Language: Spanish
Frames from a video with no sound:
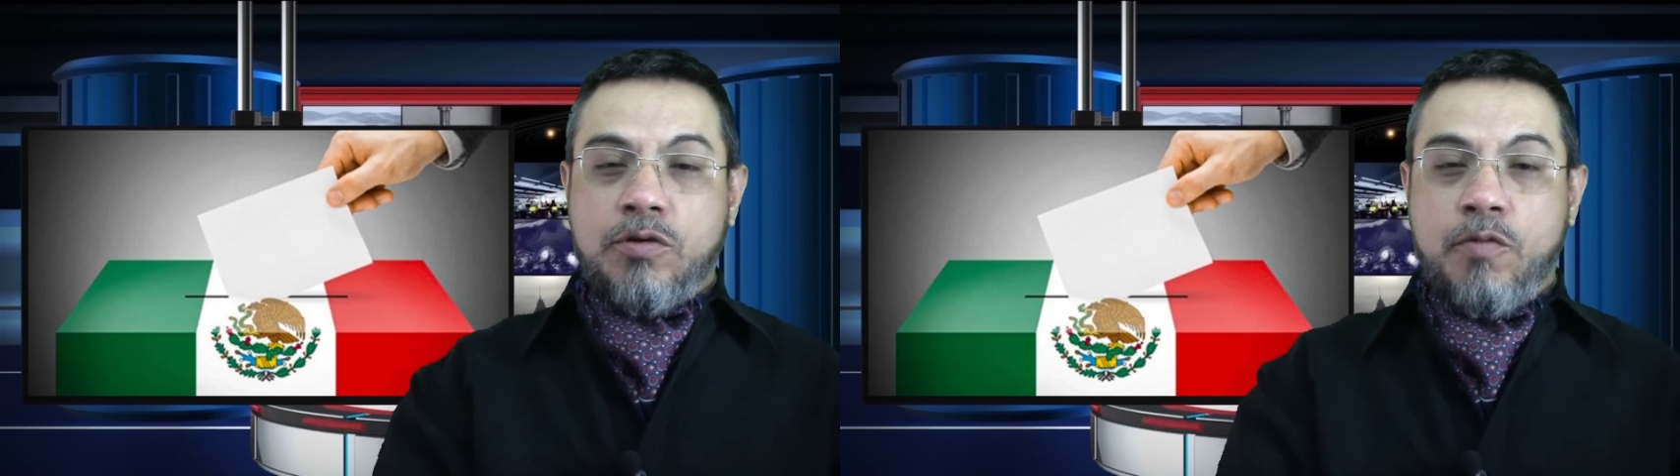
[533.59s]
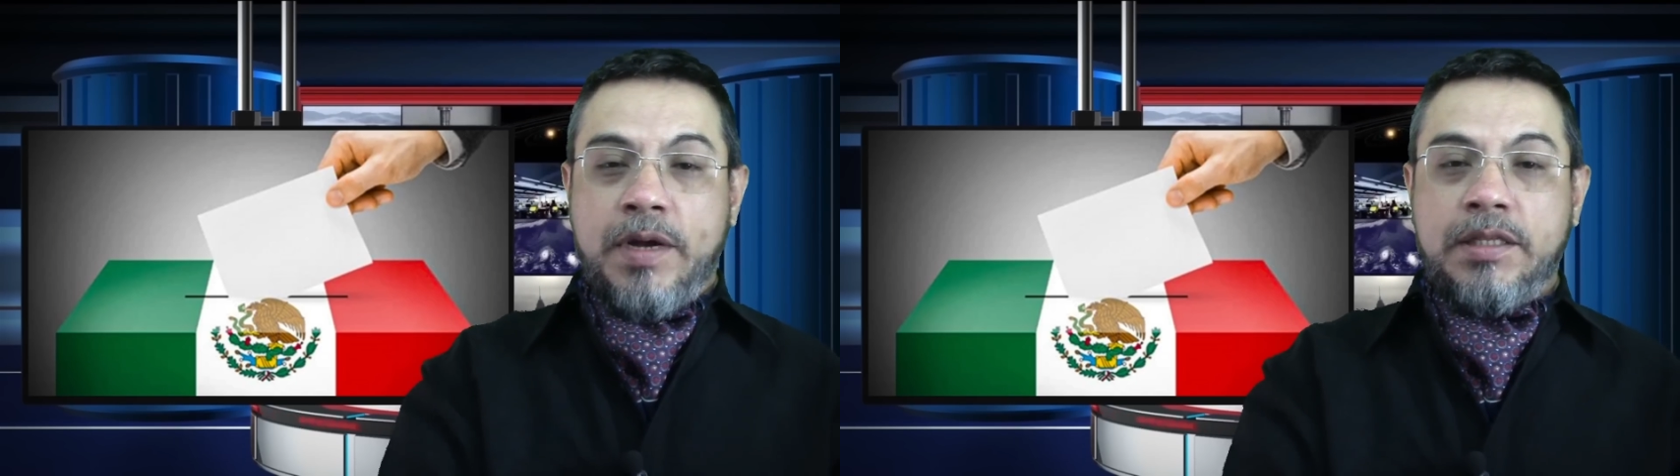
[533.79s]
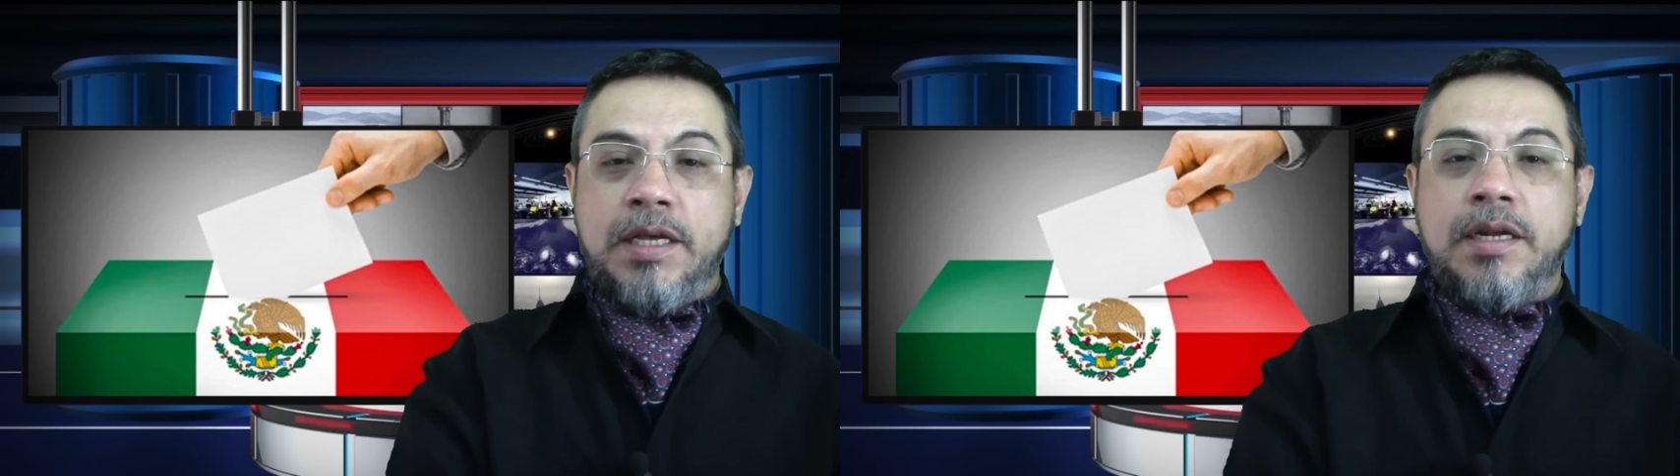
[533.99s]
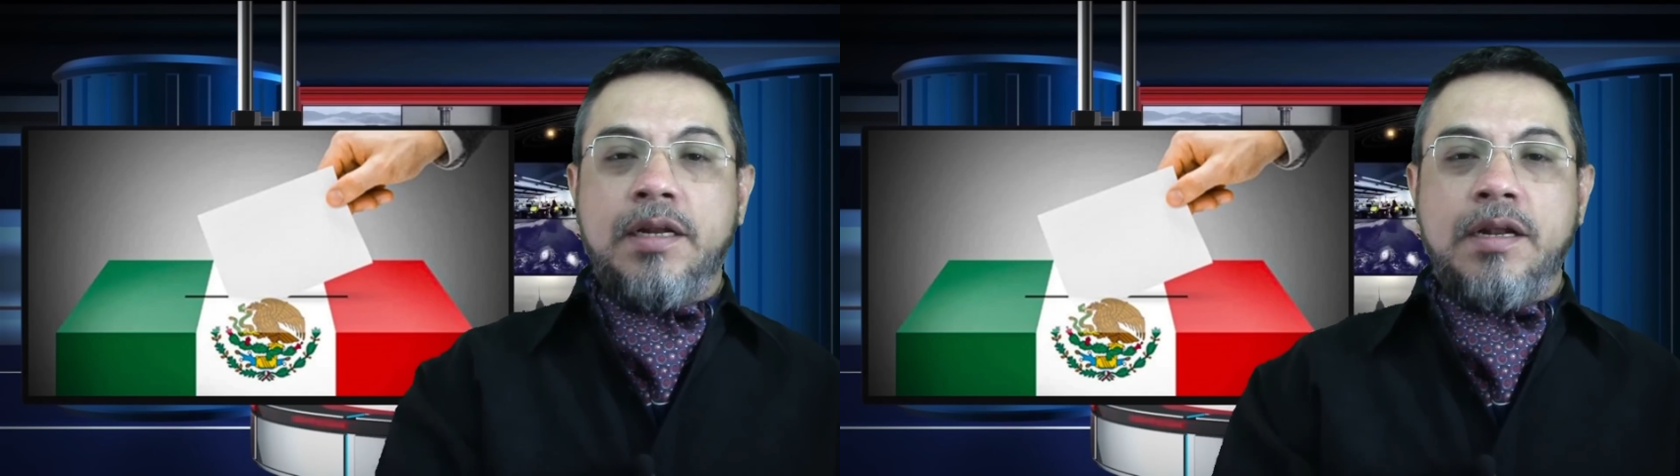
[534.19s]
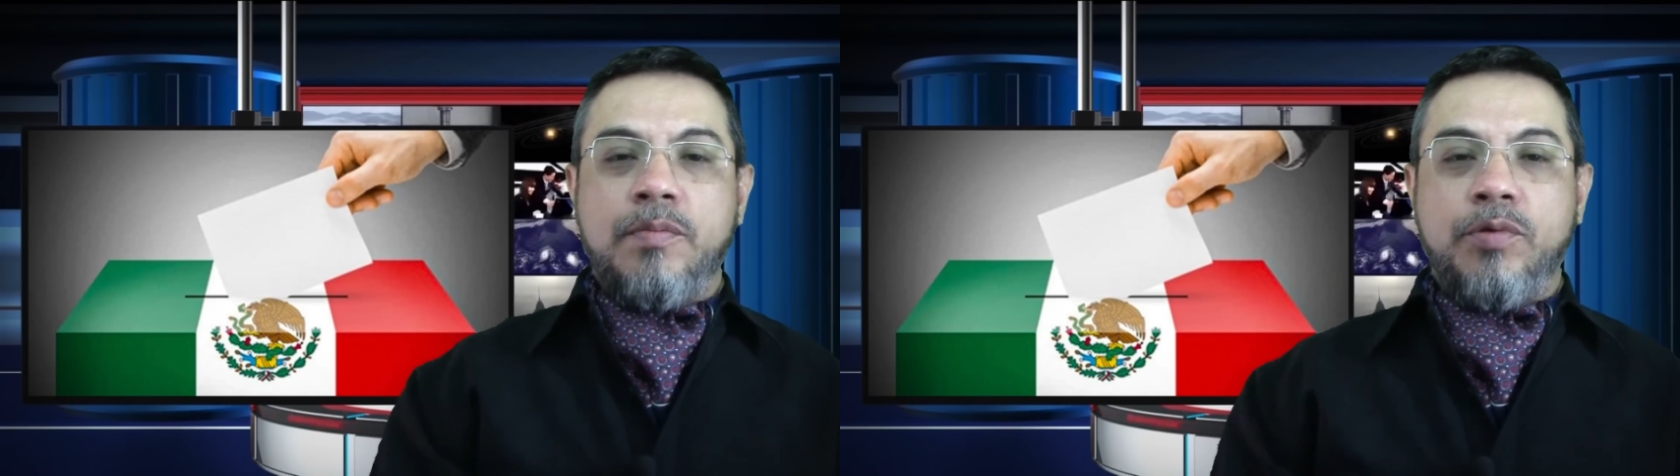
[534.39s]
o mantienen
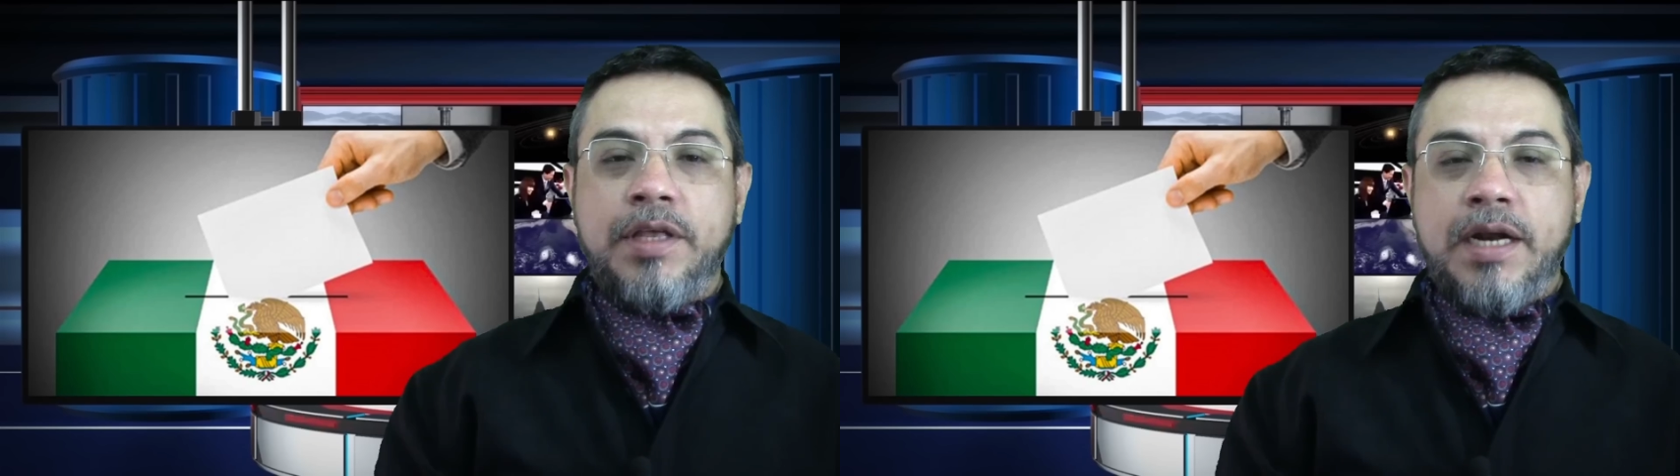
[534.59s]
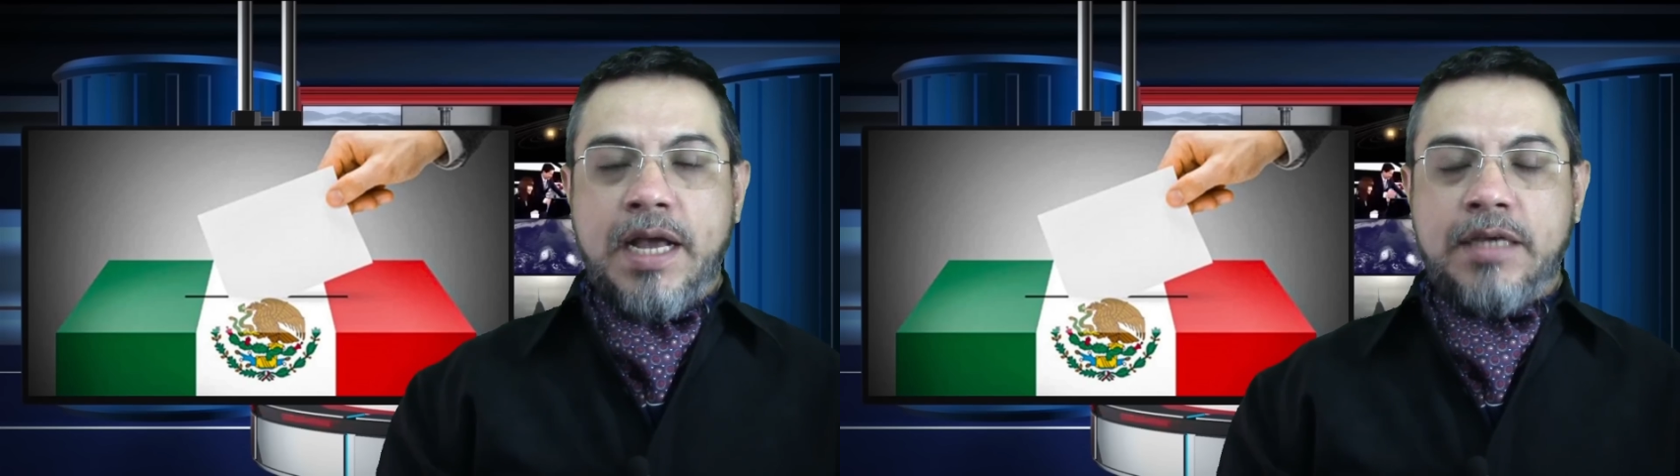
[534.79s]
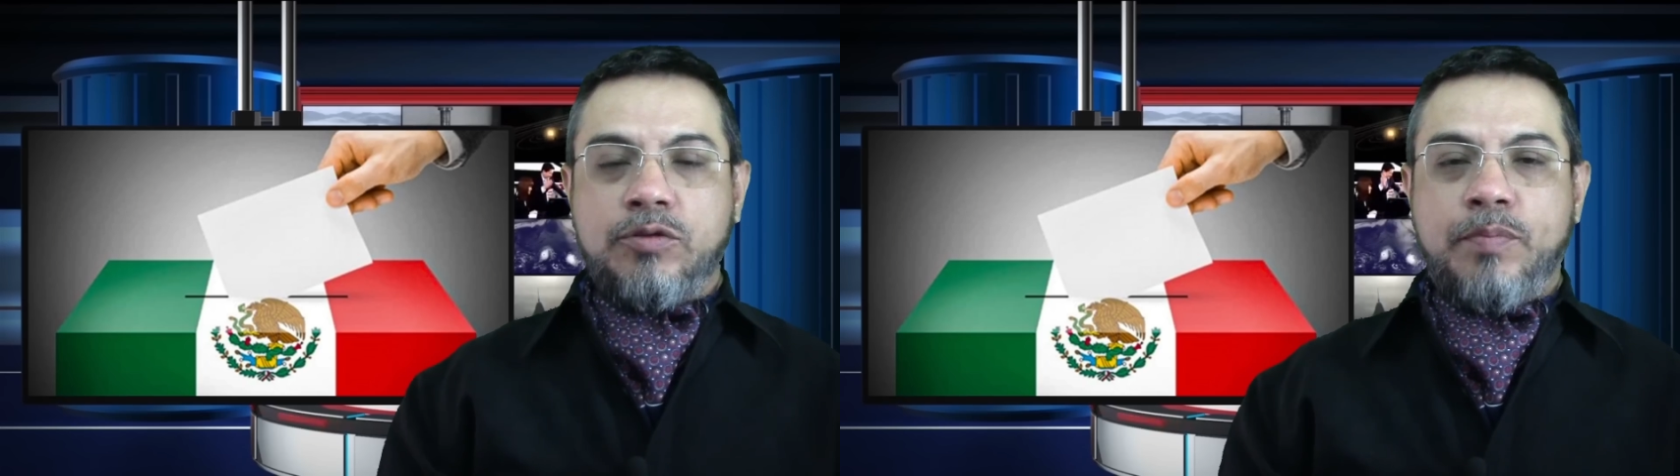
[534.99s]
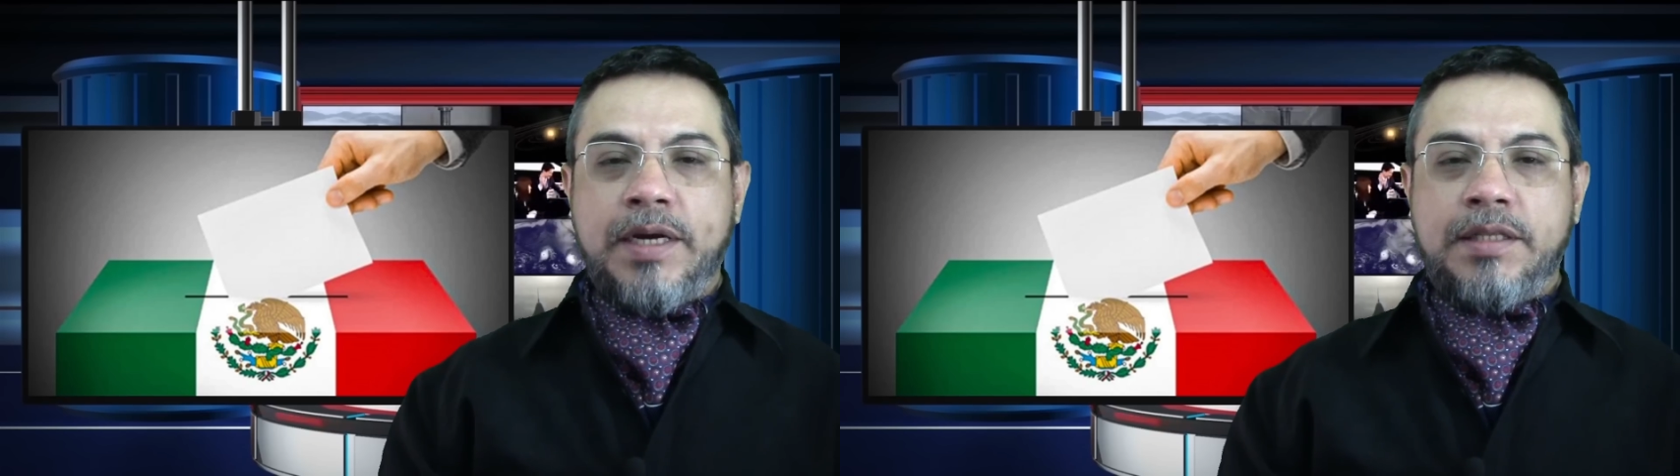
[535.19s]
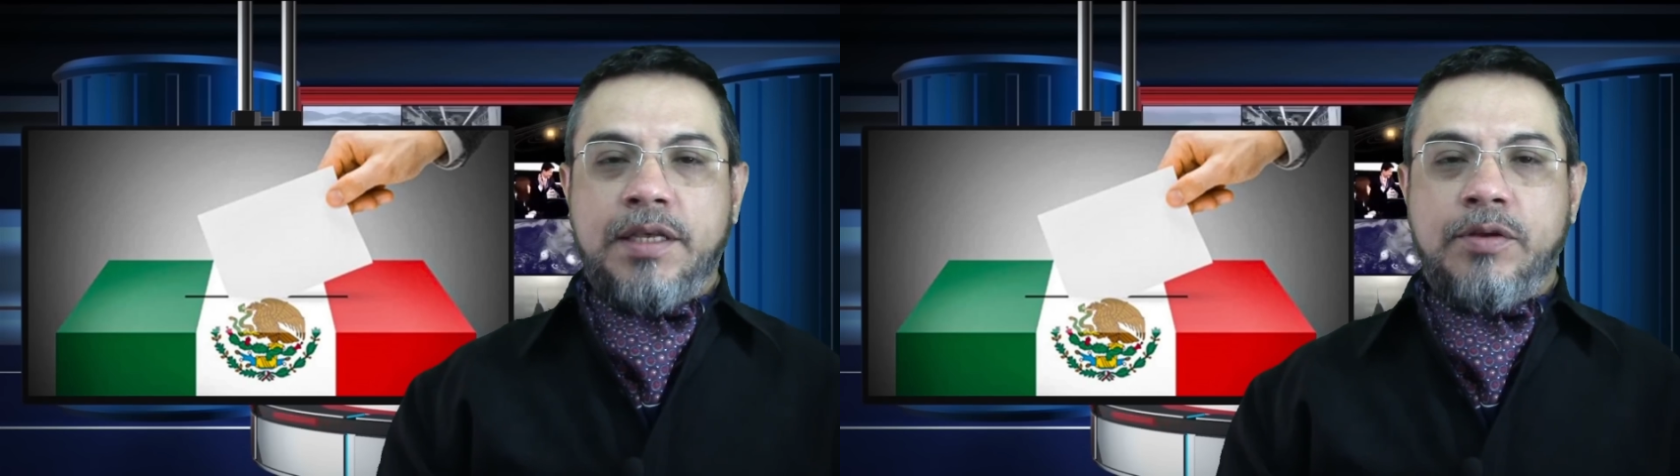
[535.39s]
en el poder a su
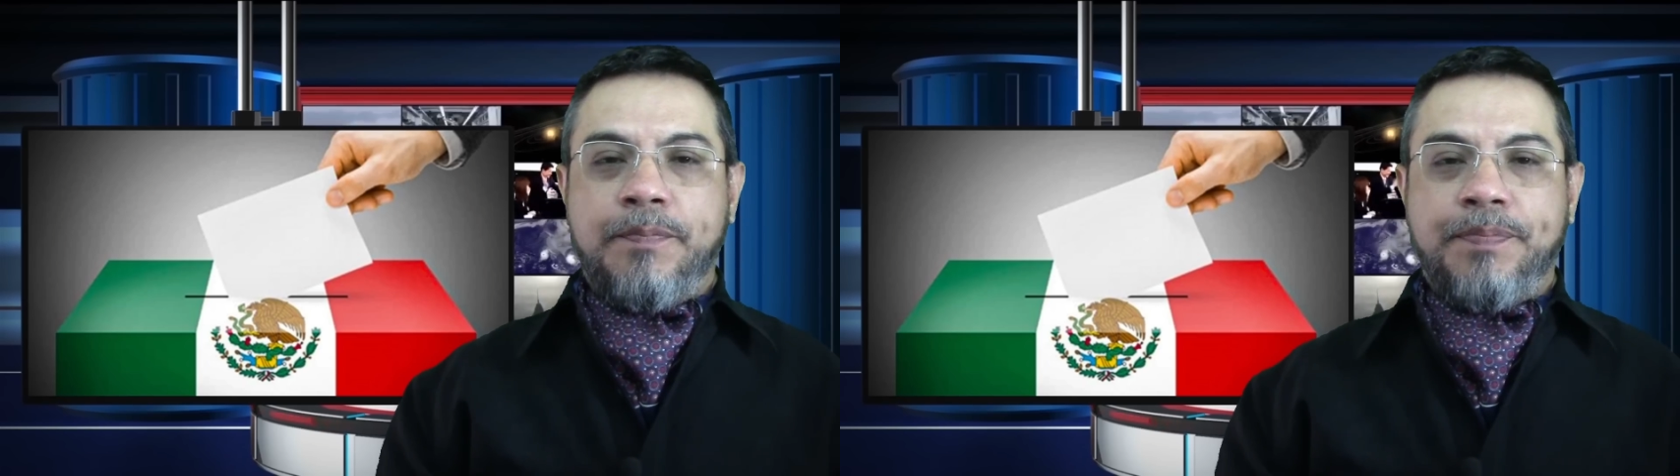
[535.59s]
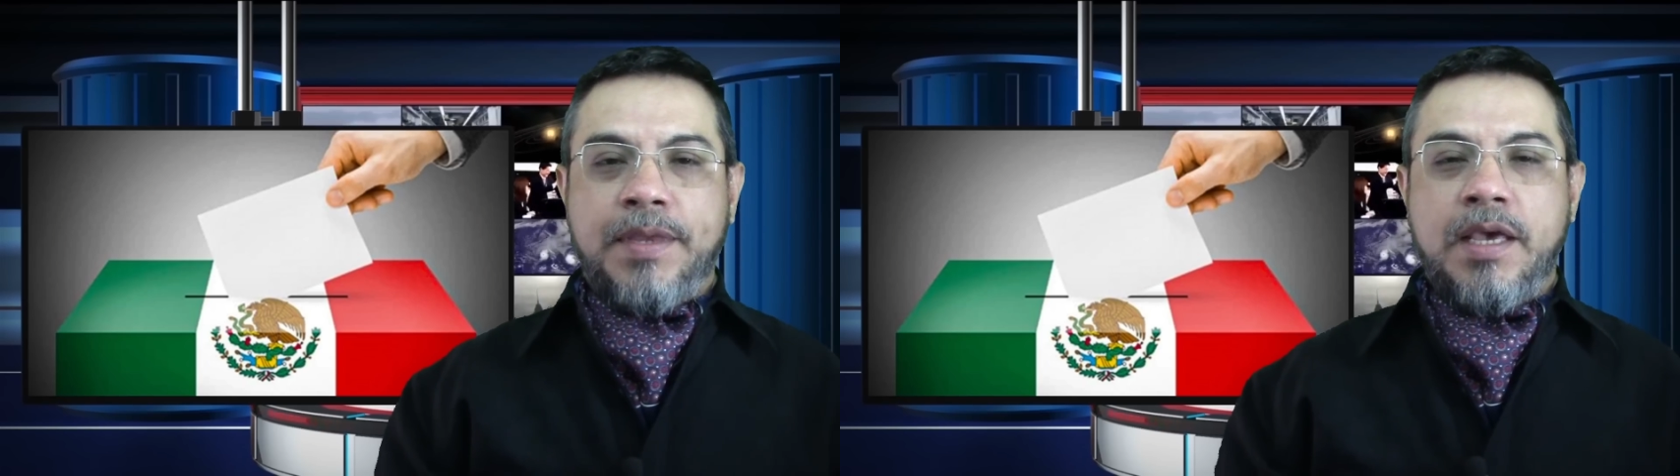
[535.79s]
partido.